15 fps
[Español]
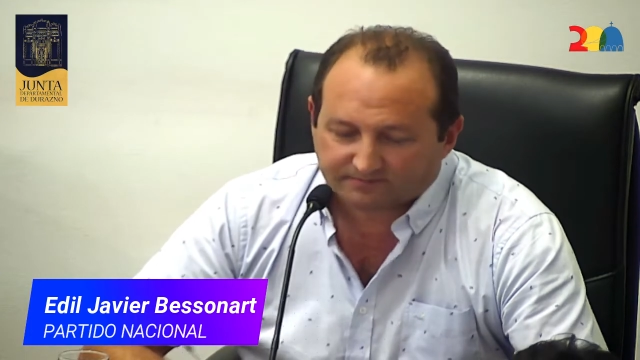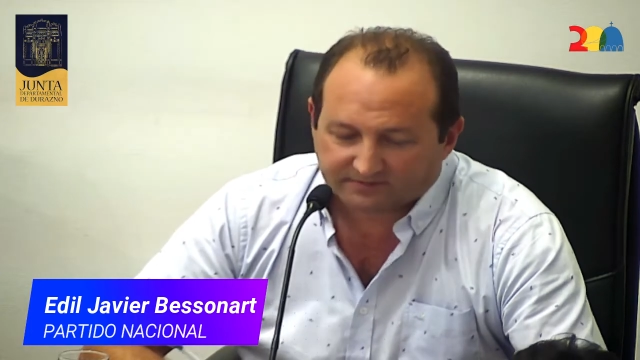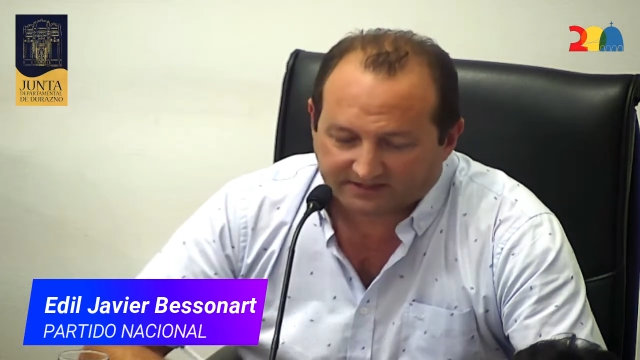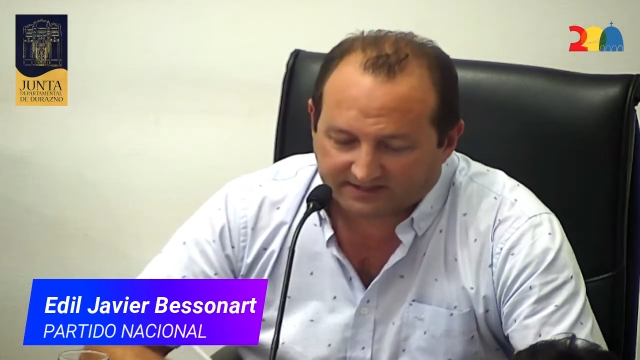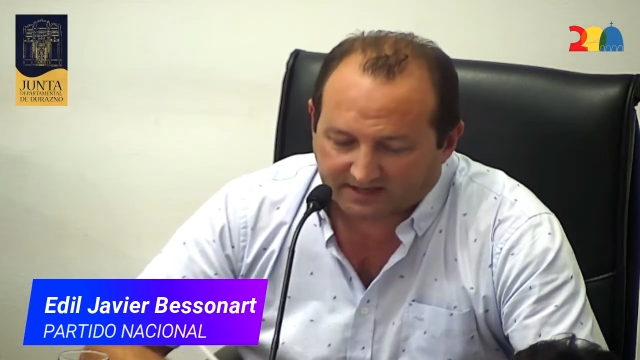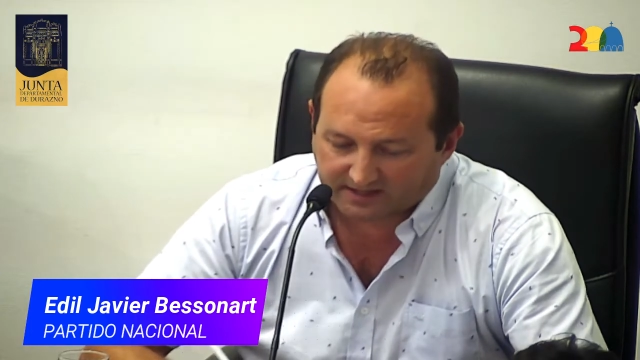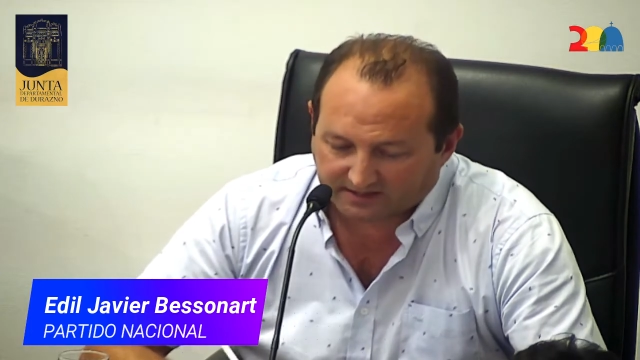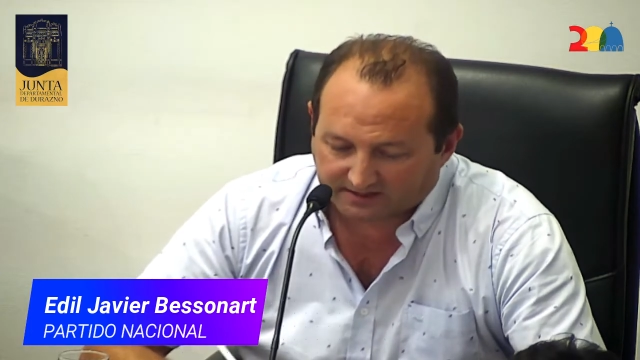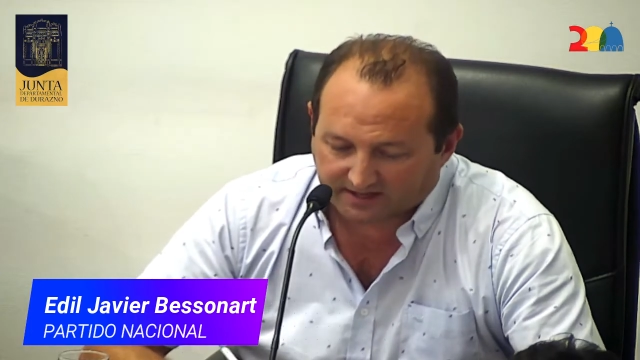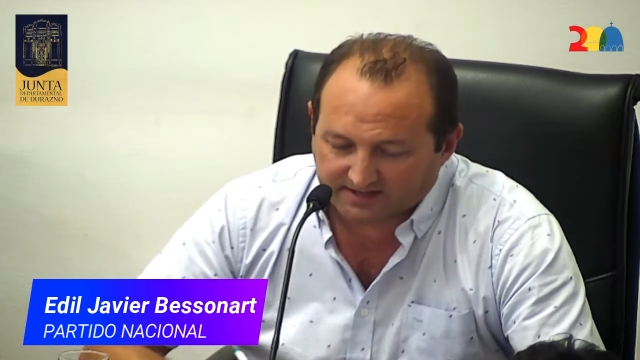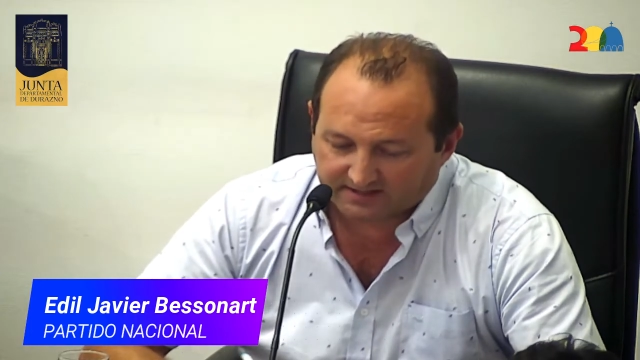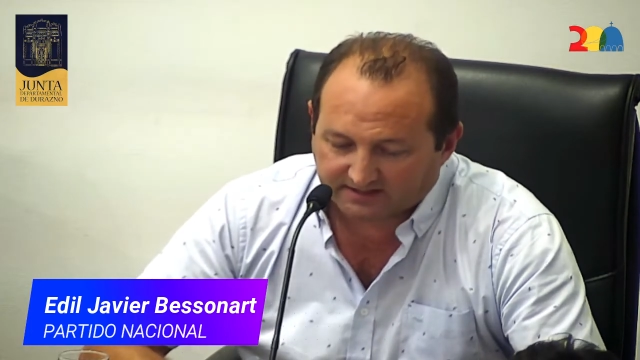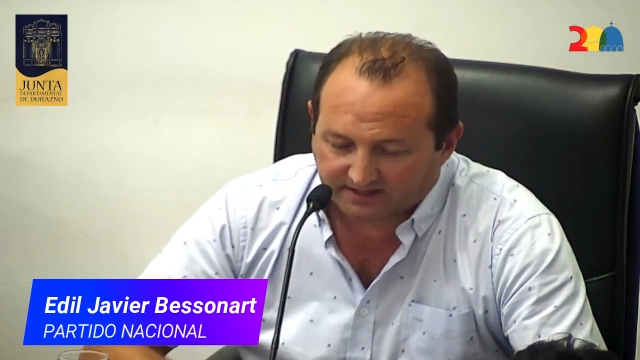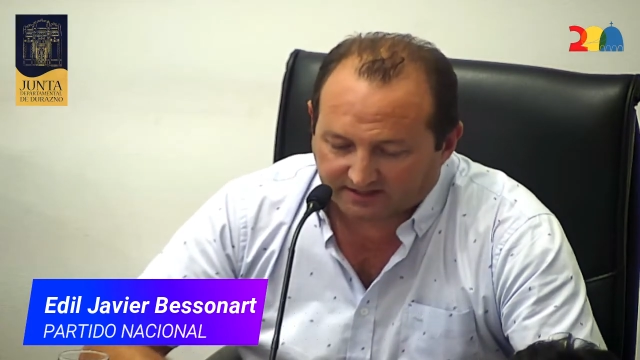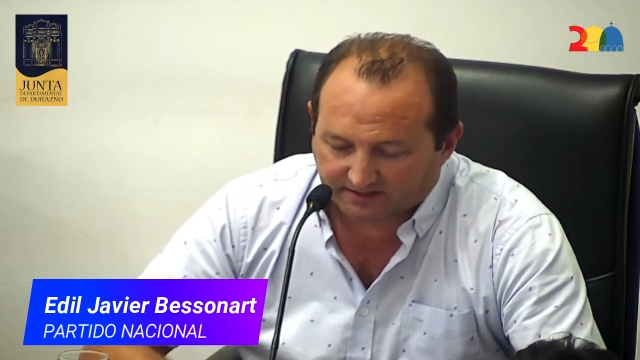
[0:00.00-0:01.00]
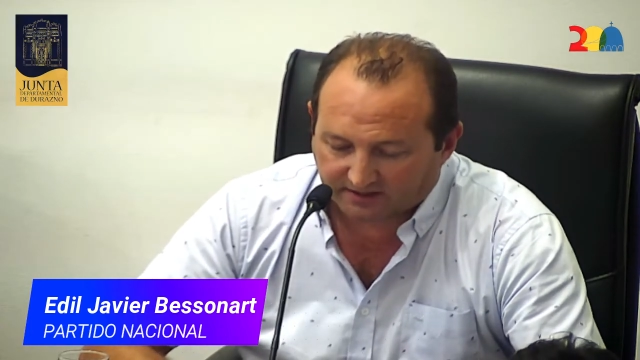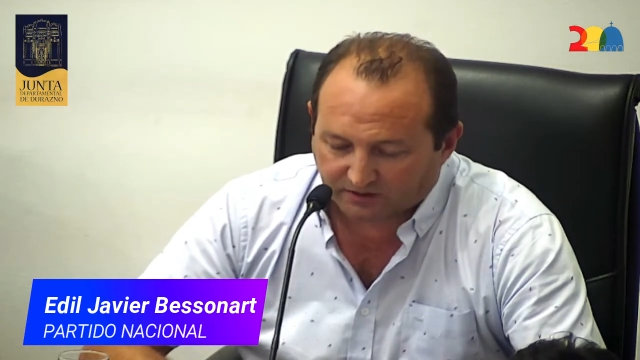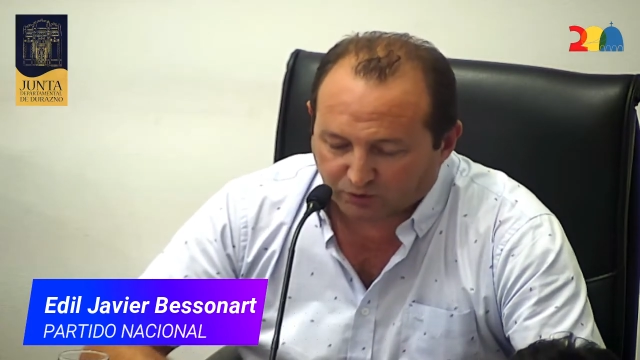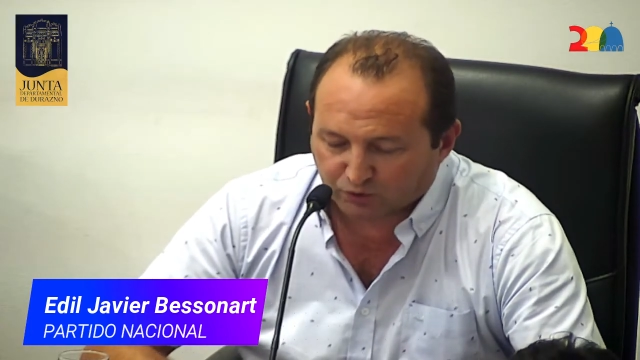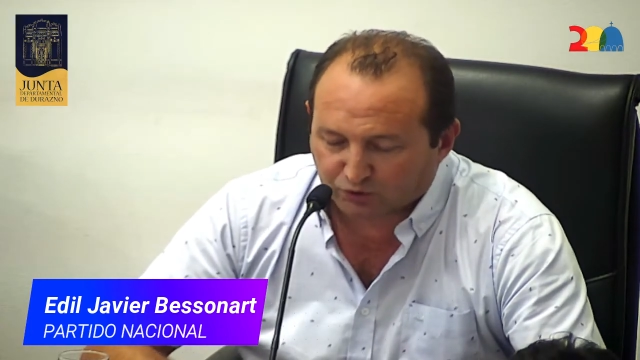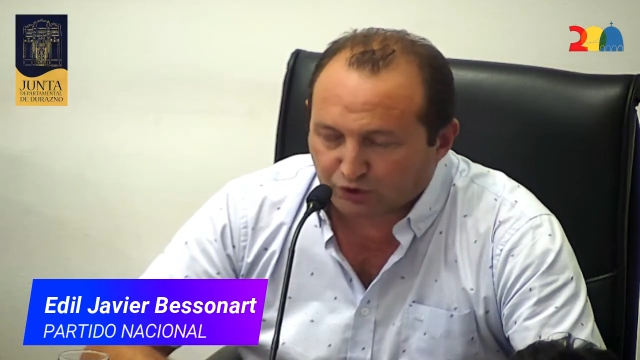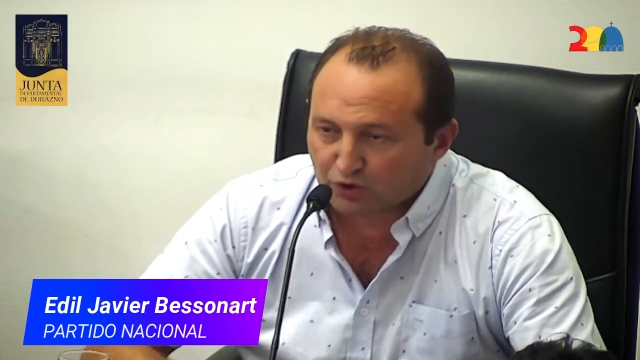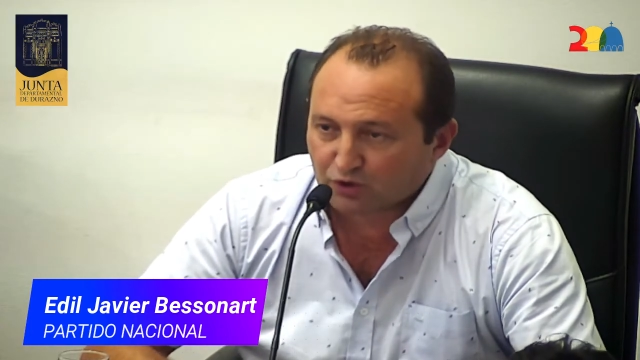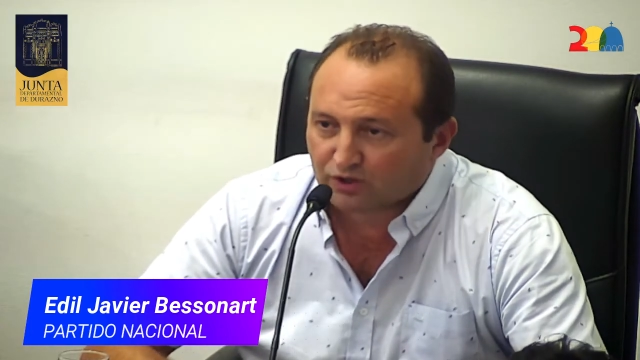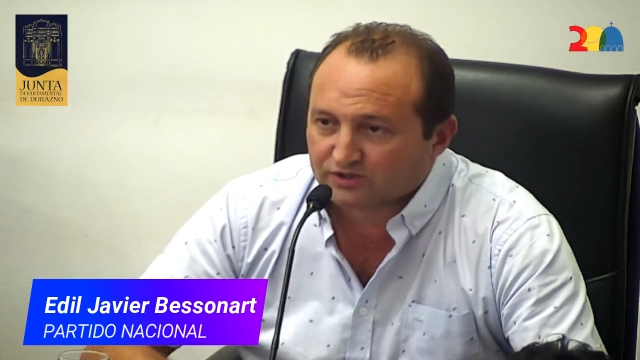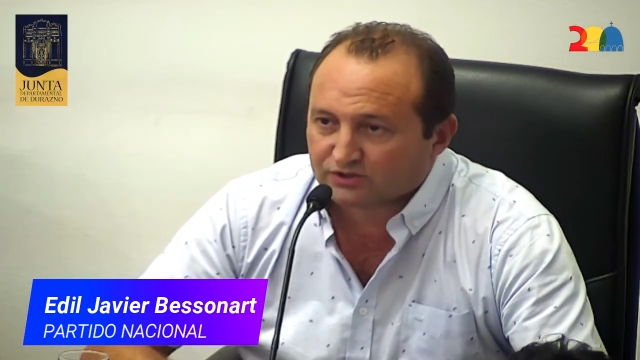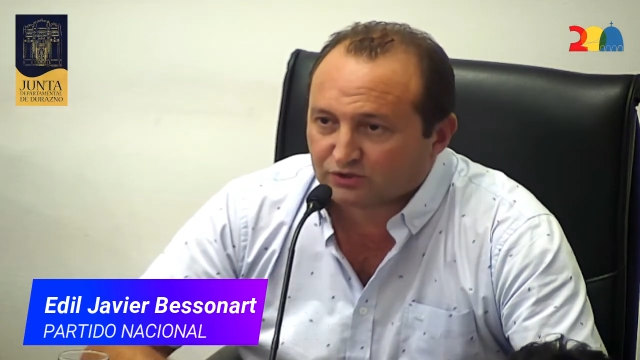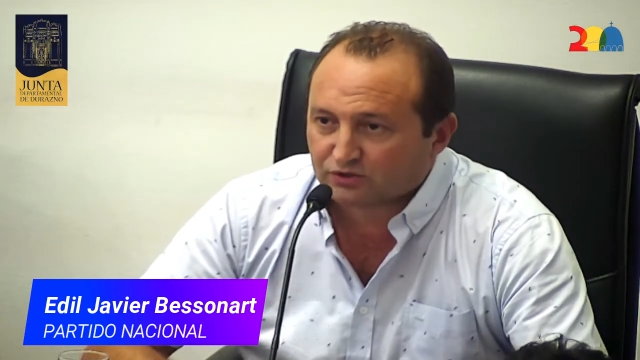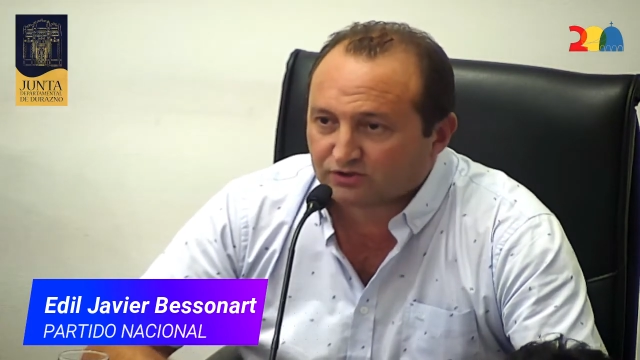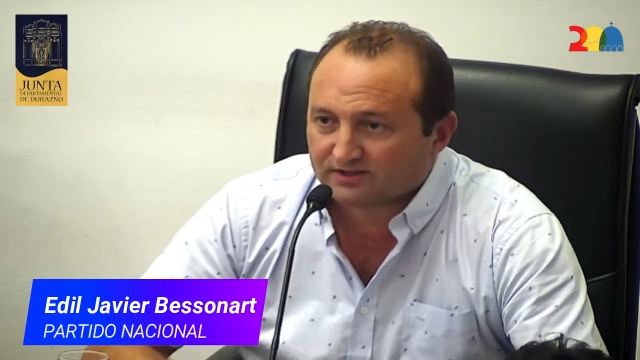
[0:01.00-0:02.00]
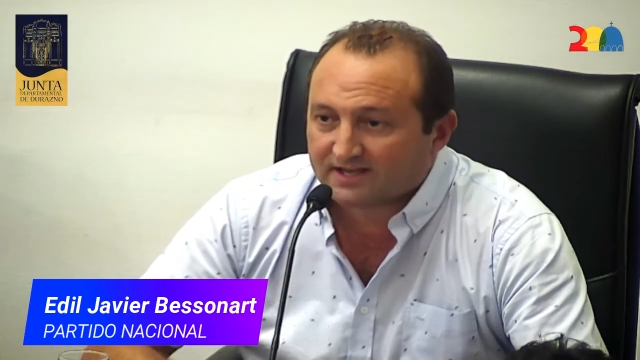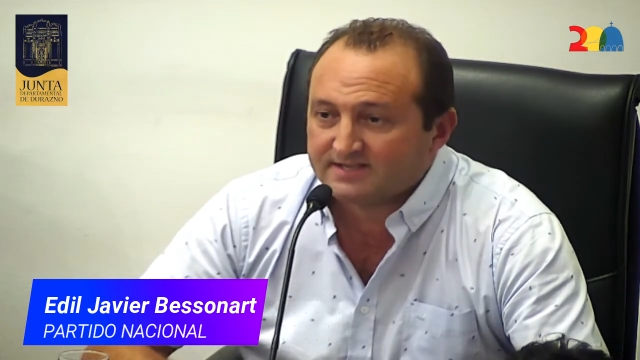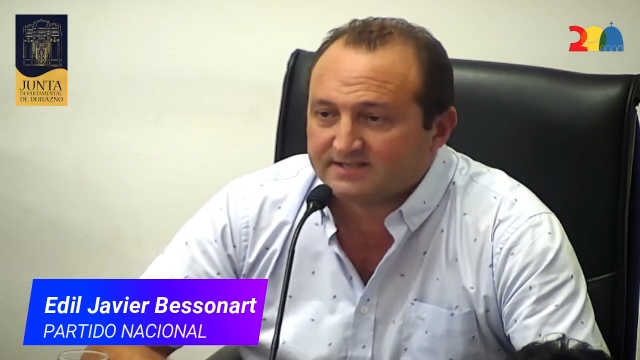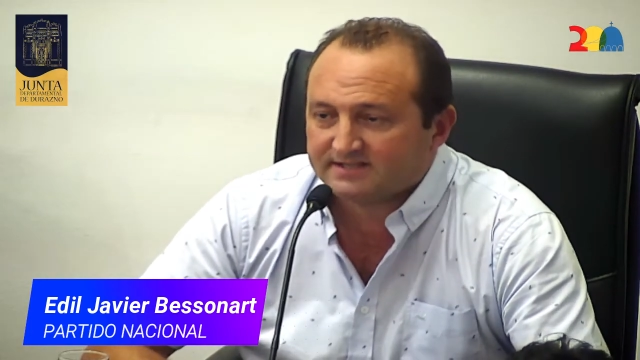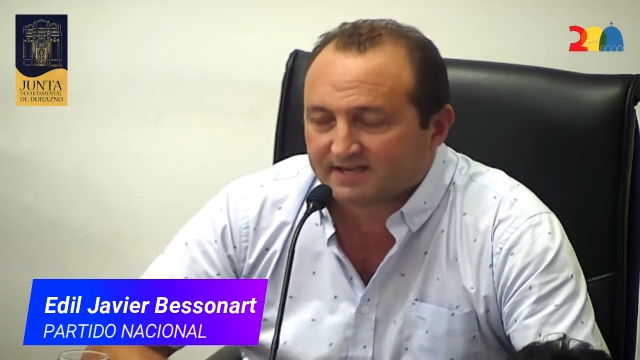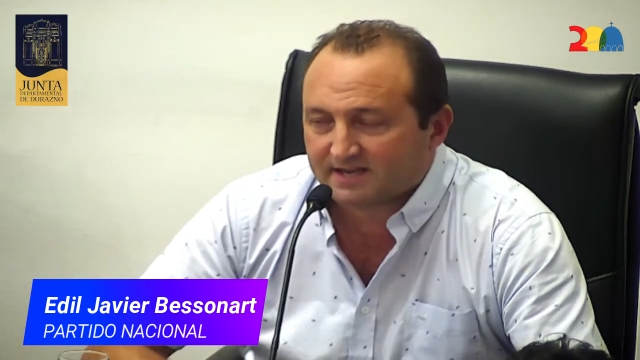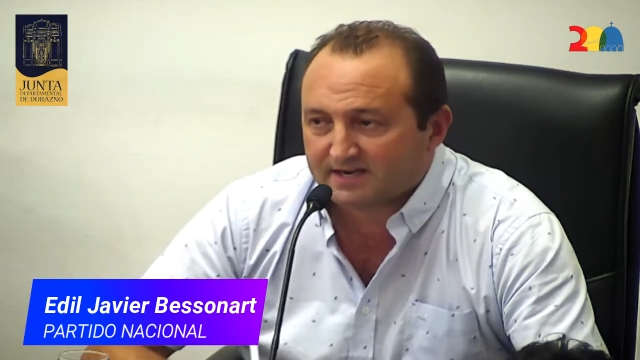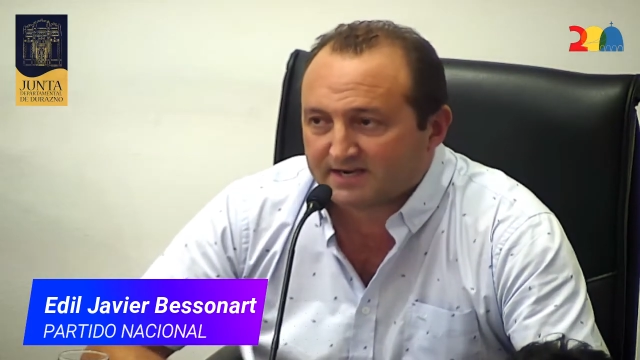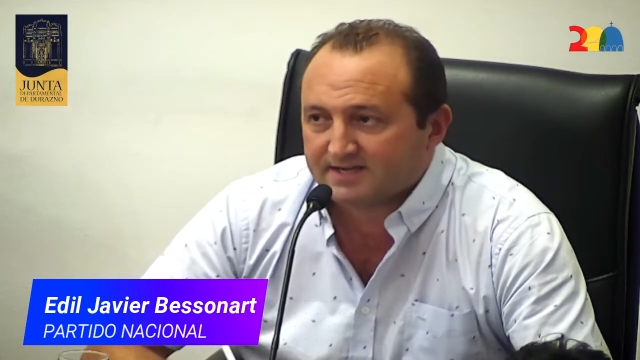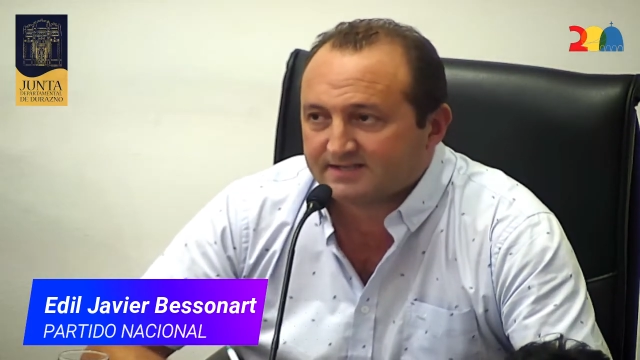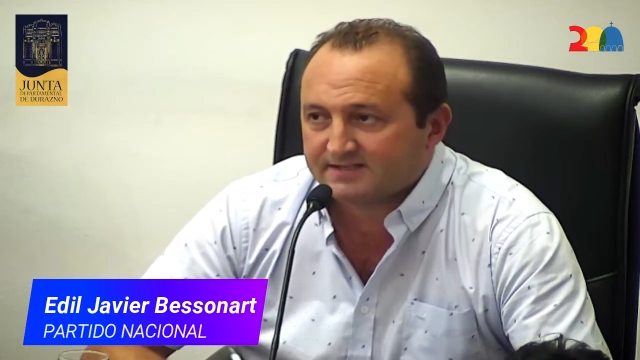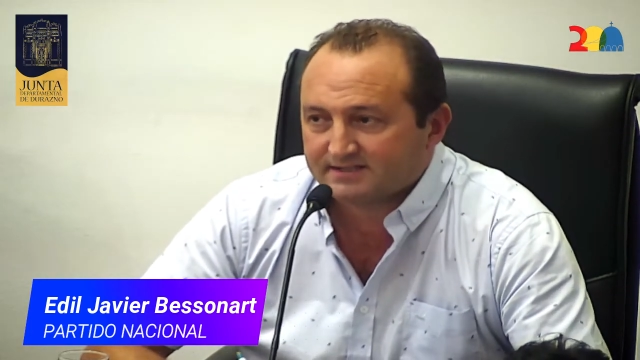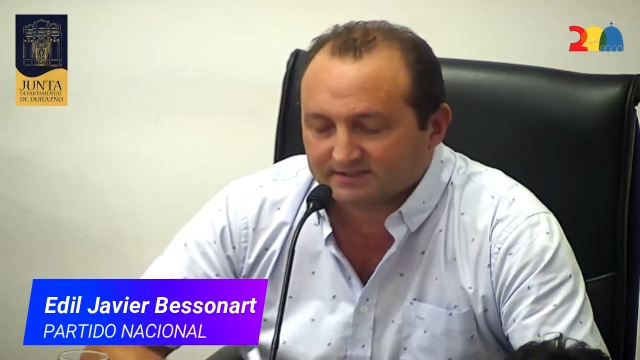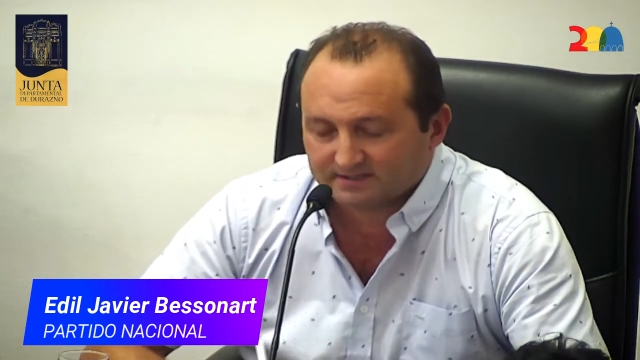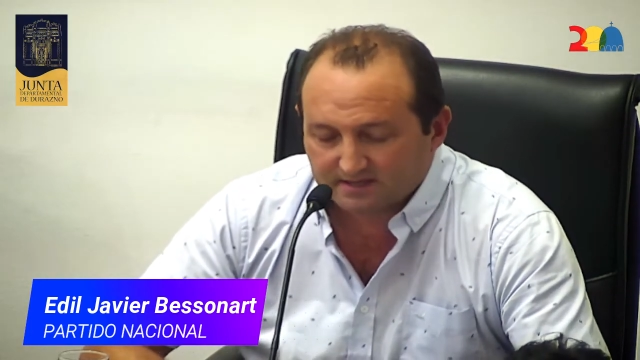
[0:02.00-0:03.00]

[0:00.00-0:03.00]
esas instancias de discusión que son tan sanas